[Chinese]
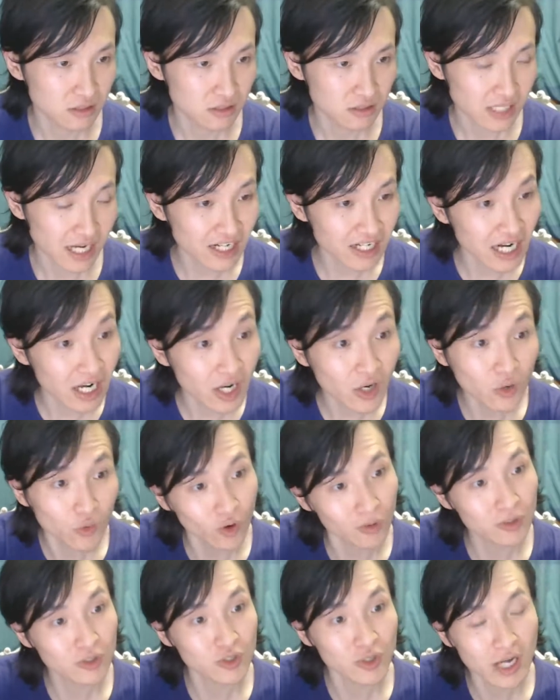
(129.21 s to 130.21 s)
当然，我
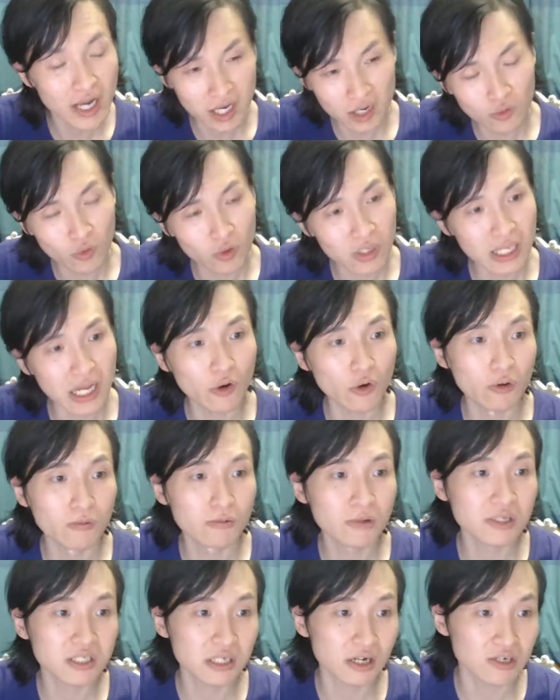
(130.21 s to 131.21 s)
们说，哎，我那我
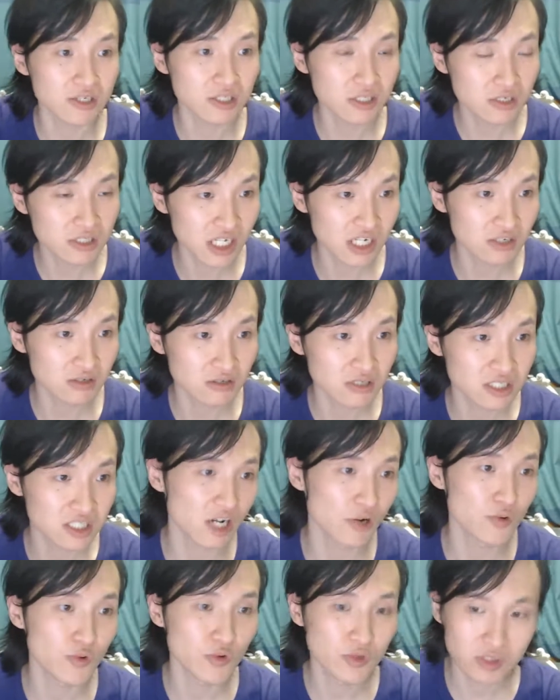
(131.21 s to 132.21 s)
们小时候接受的
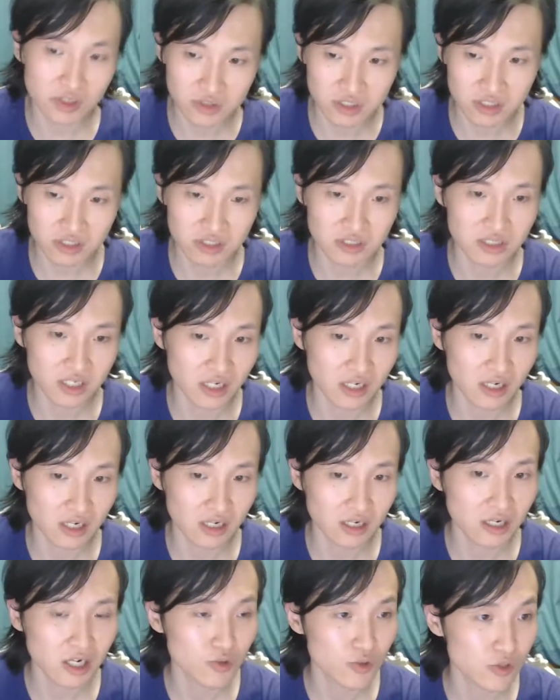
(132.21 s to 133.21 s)
教育就是这个
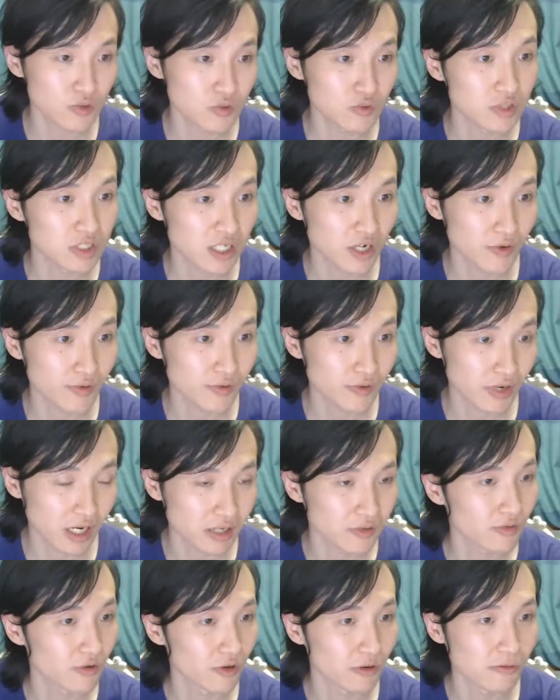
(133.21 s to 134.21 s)
科学主义教育啊，
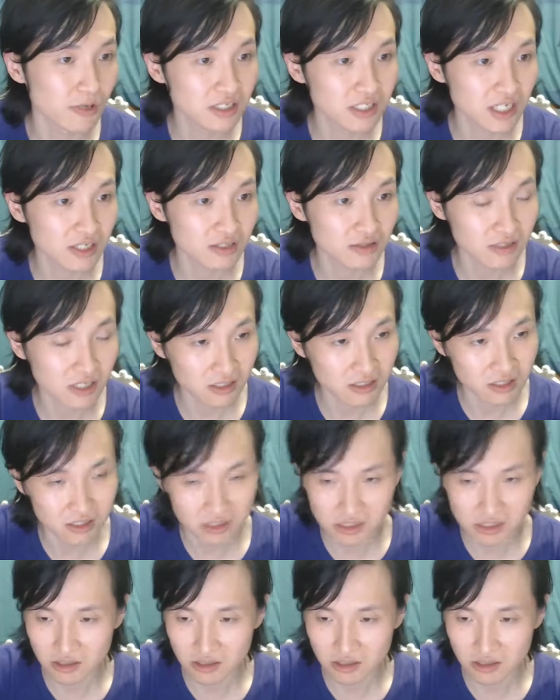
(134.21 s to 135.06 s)
我们接受的